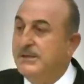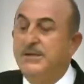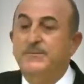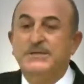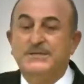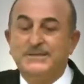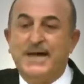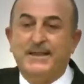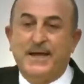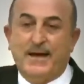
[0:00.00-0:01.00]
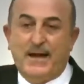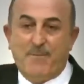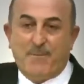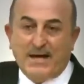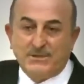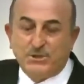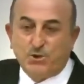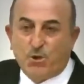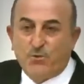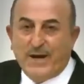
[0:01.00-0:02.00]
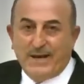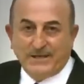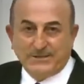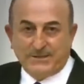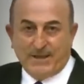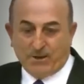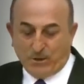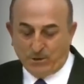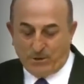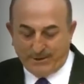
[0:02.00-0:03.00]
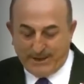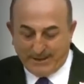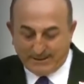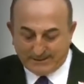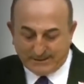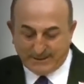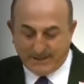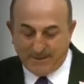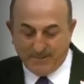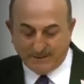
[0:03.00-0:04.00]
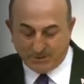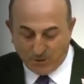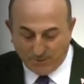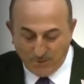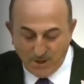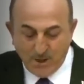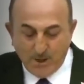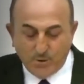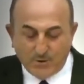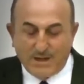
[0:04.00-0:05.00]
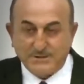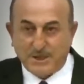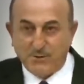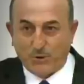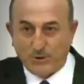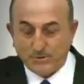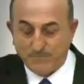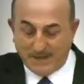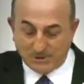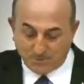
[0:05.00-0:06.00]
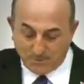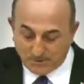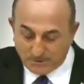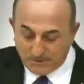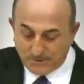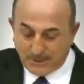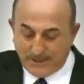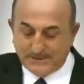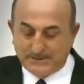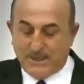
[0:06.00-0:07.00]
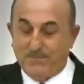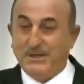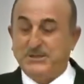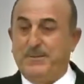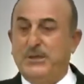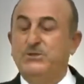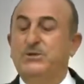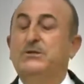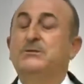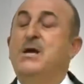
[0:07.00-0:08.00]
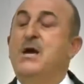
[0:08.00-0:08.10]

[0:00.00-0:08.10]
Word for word: Şimdi sizlerden gelen bazı soru ve eleştiriler oldu. Onlara da kısaca değinmek istiyorum. Ünal Çevigöz mensubumuz kendisinden başlamak istiyoruz.